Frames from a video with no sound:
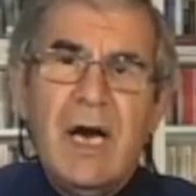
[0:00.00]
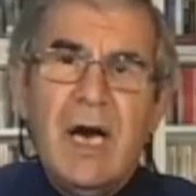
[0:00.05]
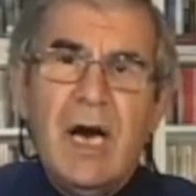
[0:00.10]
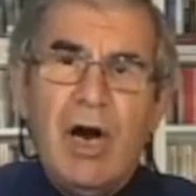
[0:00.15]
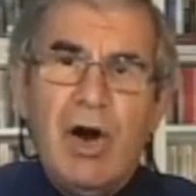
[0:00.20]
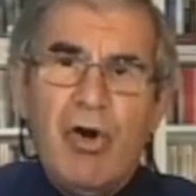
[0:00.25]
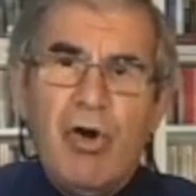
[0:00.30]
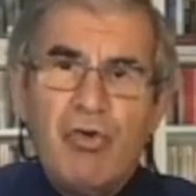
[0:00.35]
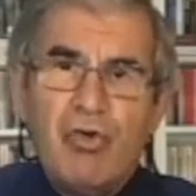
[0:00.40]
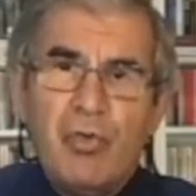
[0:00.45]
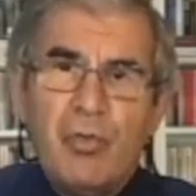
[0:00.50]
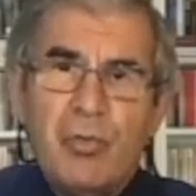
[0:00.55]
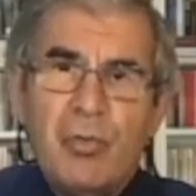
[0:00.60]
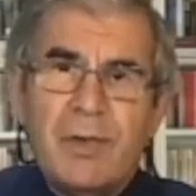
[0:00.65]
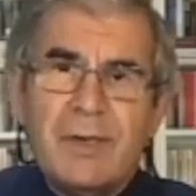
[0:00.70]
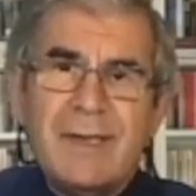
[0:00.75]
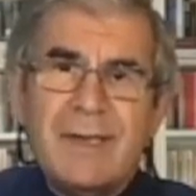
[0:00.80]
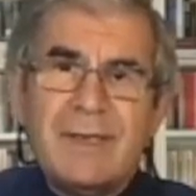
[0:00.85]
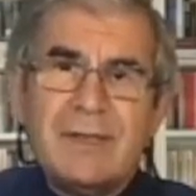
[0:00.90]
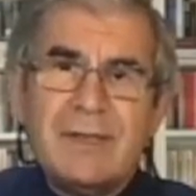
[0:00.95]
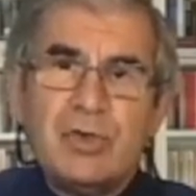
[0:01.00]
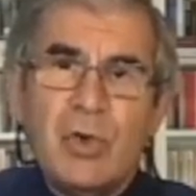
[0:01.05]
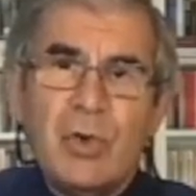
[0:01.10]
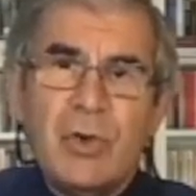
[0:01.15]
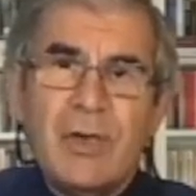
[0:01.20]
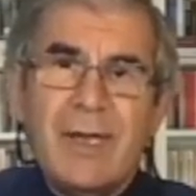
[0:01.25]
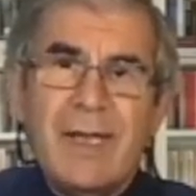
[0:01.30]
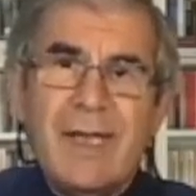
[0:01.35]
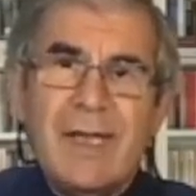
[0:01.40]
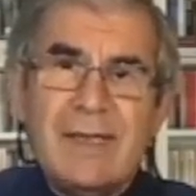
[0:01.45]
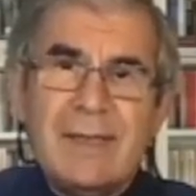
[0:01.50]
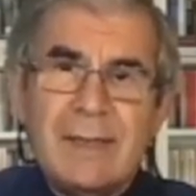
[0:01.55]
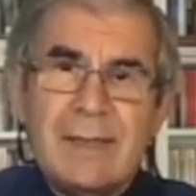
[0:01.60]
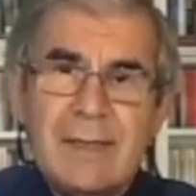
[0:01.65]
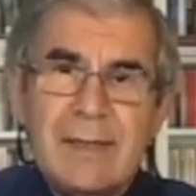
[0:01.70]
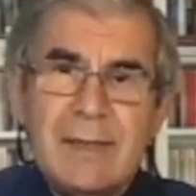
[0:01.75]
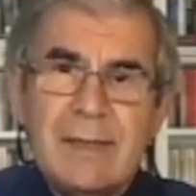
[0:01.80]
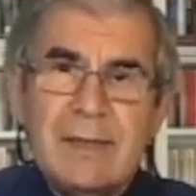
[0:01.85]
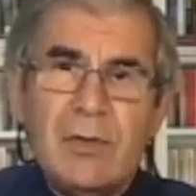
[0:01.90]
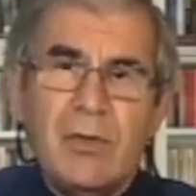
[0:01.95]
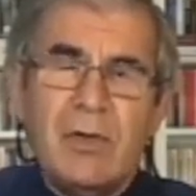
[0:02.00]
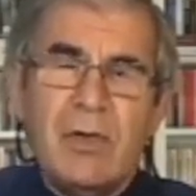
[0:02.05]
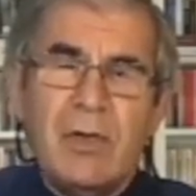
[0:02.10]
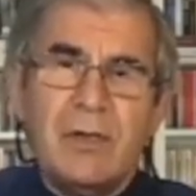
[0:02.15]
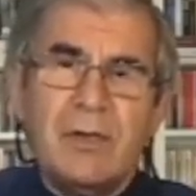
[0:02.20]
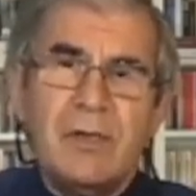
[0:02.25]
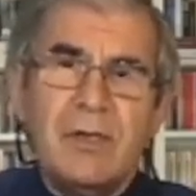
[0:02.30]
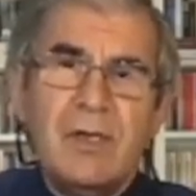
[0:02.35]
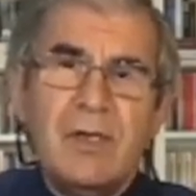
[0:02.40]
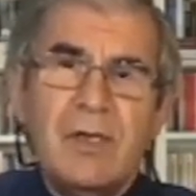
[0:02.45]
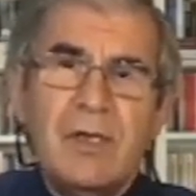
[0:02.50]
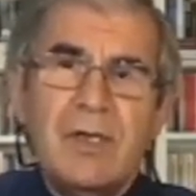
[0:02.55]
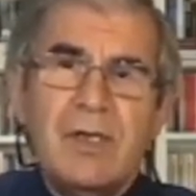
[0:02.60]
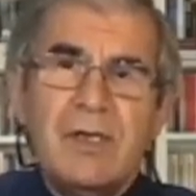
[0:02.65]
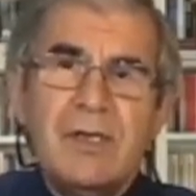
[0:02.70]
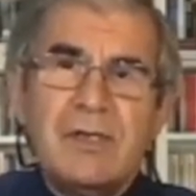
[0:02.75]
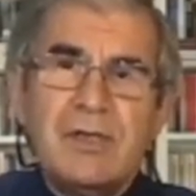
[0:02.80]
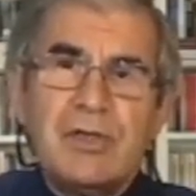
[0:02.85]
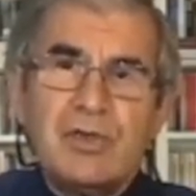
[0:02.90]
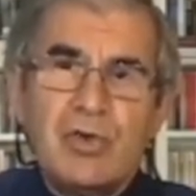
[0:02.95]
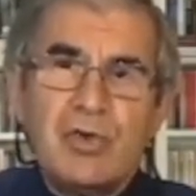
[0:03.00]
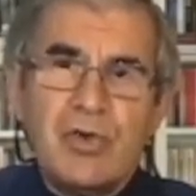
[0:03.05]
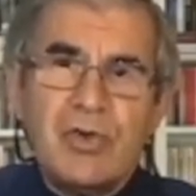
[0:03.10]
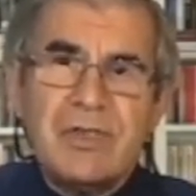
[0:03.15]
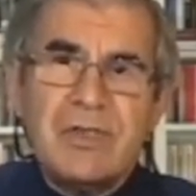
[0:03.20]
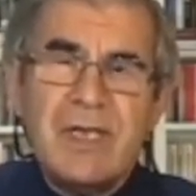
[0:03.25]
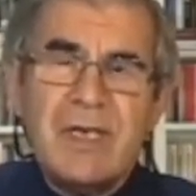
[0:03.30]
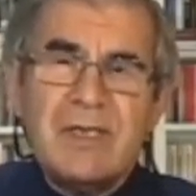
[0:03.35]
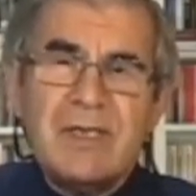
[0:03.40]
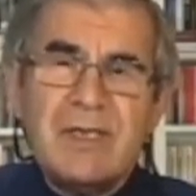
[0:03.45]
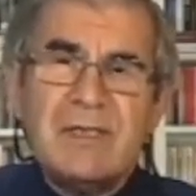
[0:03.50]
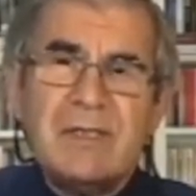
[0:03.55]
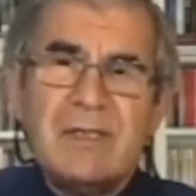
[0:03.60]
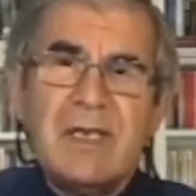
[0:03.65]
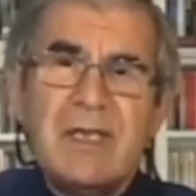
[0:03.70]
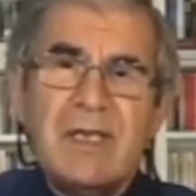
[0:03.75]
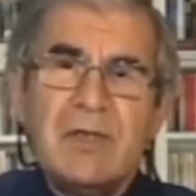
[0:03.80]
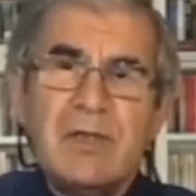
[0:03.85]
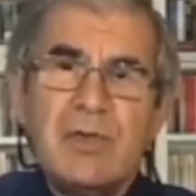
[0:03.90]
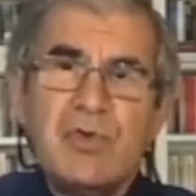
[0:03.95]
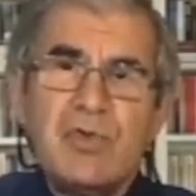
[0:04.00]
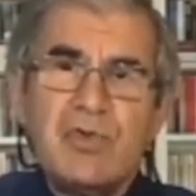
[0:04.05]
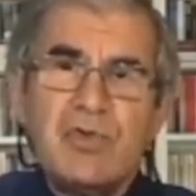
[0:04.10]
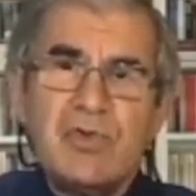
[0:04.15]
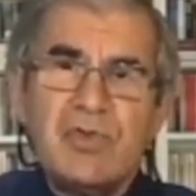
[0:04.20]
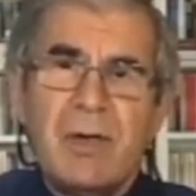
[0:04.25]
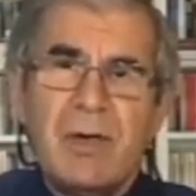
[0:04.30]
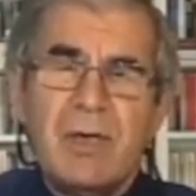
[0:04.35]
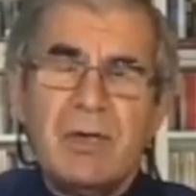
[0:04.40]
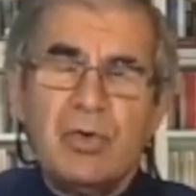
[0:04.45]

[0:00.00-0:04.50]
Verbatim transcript: Avrupa'da çok etkin olan sosyalistlerin gücünü,